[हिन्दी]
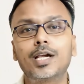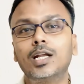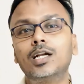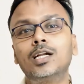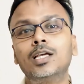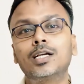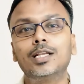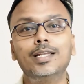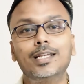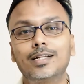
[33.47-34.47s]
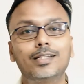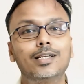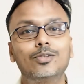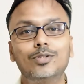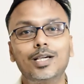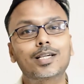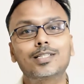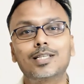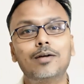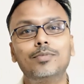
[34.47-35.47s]
कनाडा ने क्लीन एंड क्लियर दुनिया
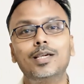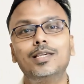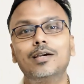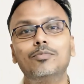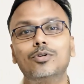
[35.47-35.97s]
के सामने ये